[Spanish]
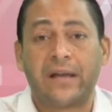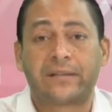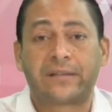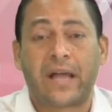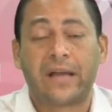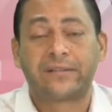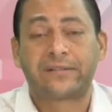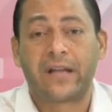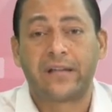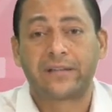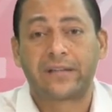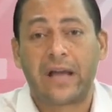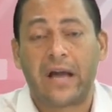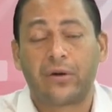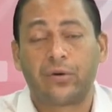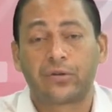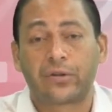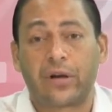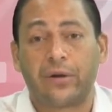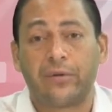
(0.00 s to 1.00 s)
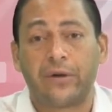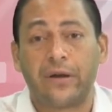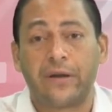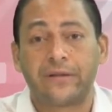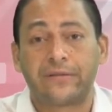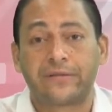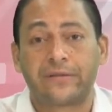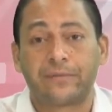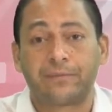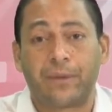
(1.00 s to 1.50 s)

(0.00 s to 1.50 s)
está en Santiago otra vez,